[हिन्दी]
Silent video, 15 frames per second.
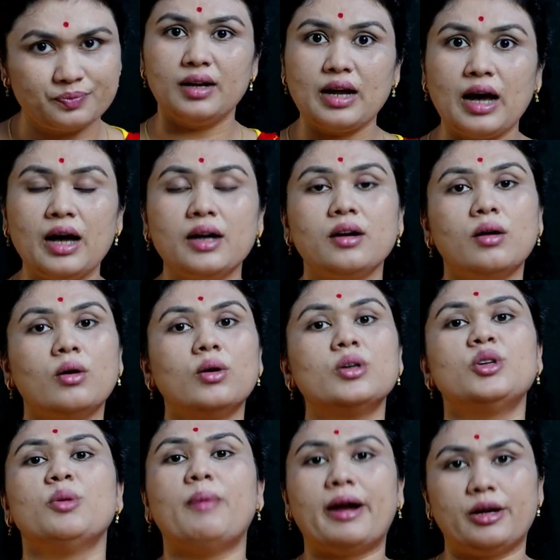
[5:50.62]
अनार
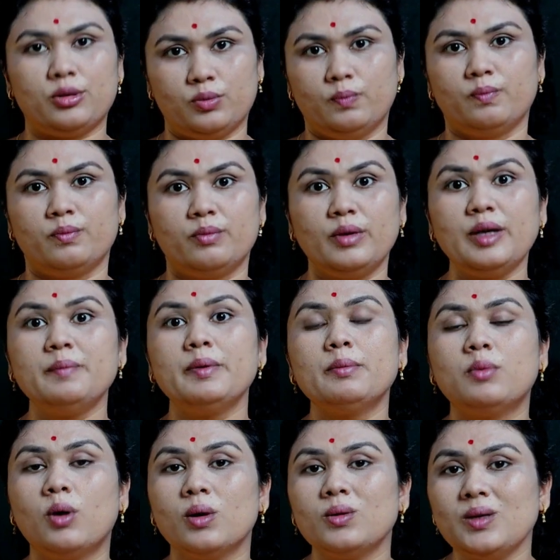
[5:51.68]
और टोमेटो इन पे
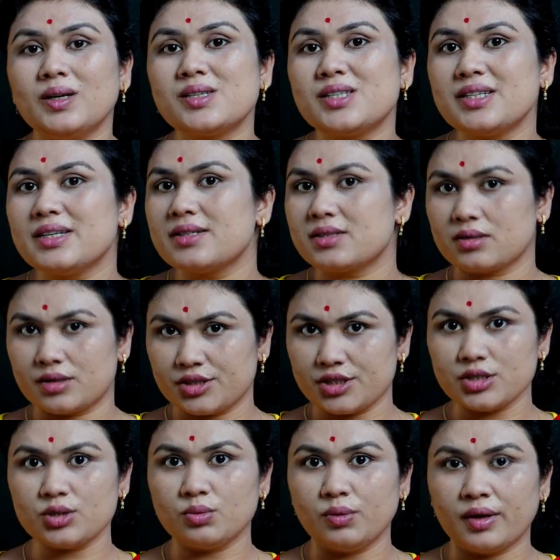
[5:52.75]
बहुत ही अच्छे
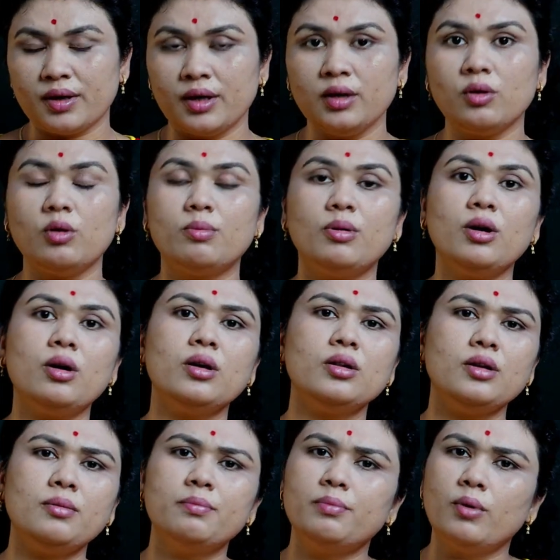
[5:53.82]
रिसर्चेज हुए हैं और
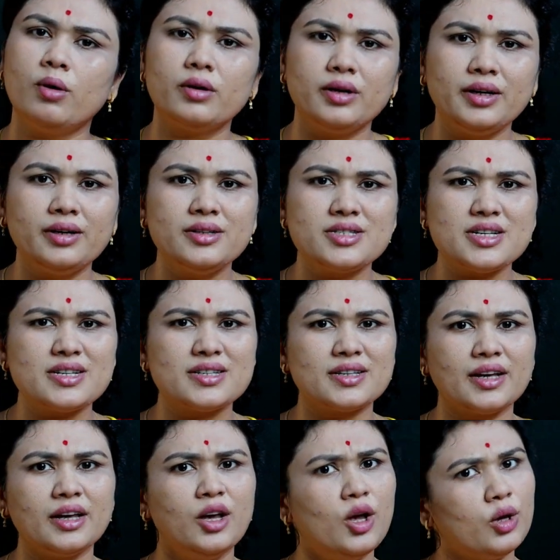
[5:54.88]
बहुत इम्पॉर्टेंट चीज़
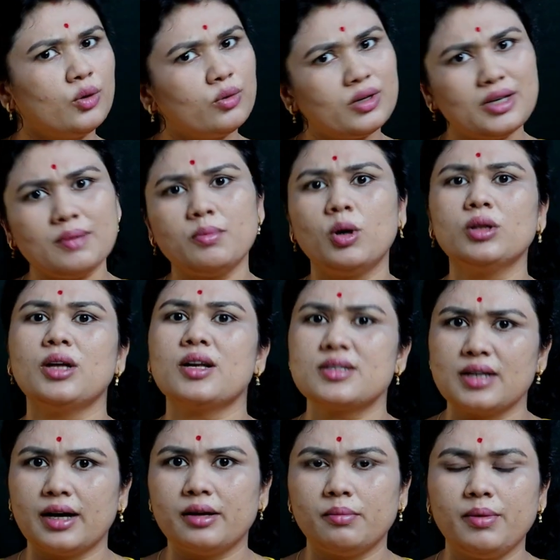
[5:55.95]
है क्योंकि ये बहुत
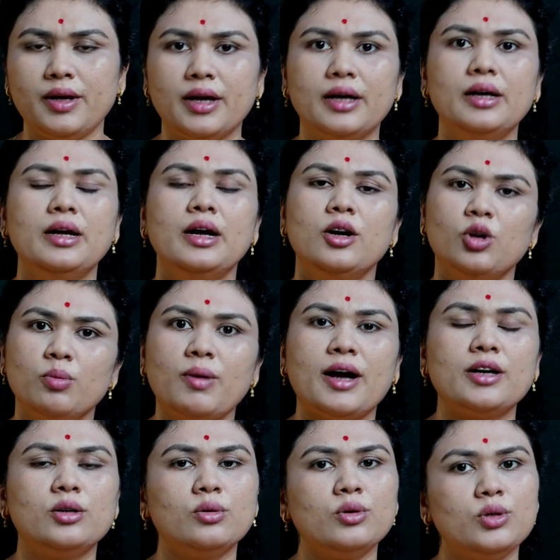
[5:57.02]
आसान भी है
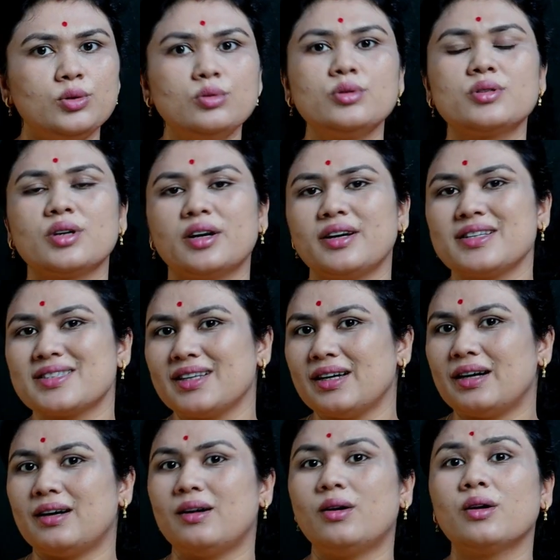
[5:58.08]
टोमेटो यूज़ करने से
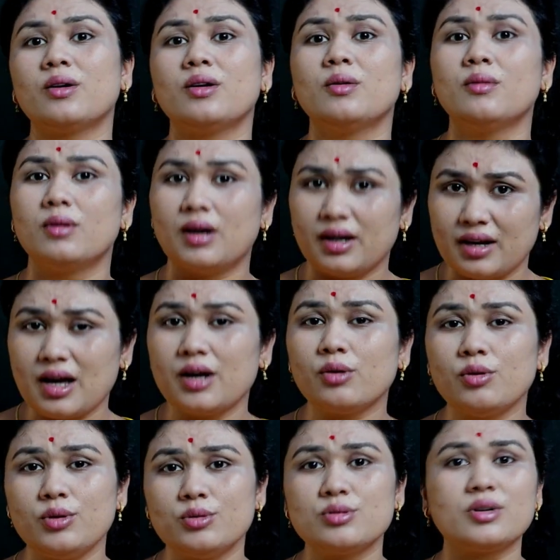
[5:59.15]
और अनार
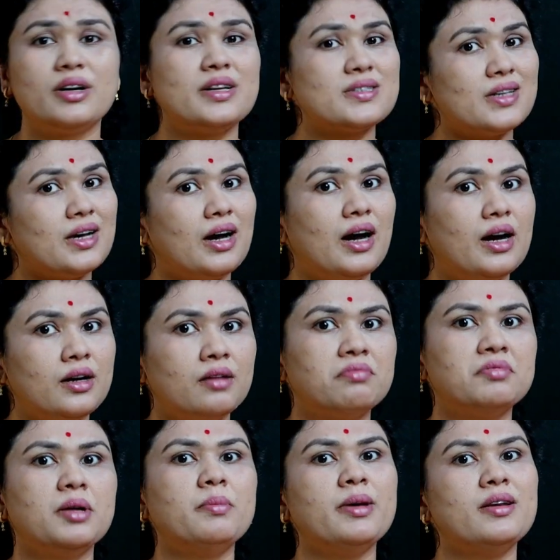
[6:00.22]
को यूज़ करने से आठ
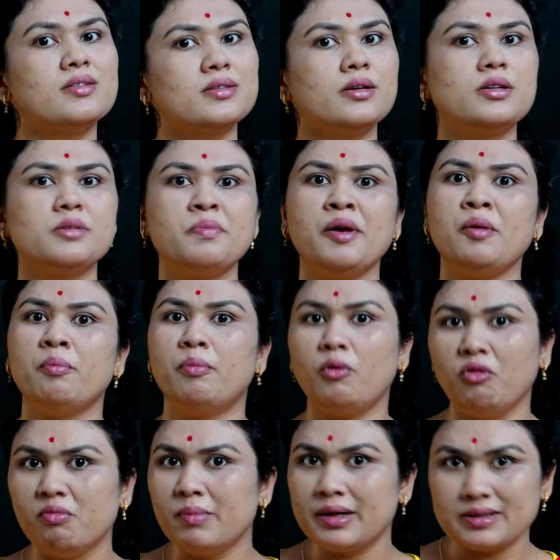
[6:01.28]
हफ्ते में रिजल्ट में
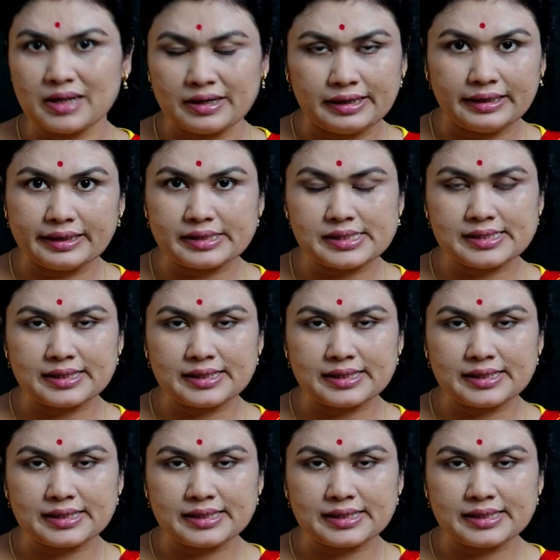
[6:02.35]
इम्प्रूवमेंट आने लग